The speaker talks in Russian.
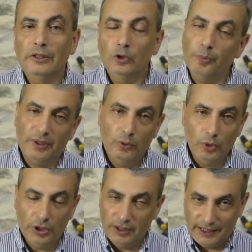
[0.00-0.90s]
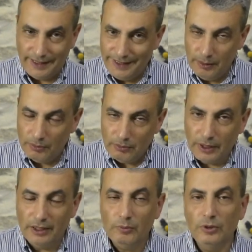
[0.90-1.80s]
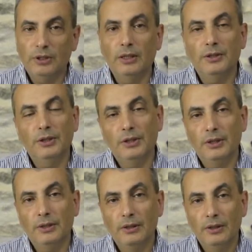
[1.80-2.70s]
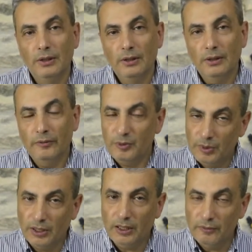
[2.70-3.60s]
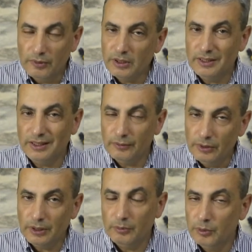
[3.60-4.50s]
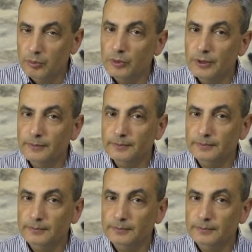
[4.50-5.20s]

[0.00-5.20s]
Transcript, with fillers: что Пригожина таким, каким он стал сейчас, воспитал, вырастил и выкоренил Путин.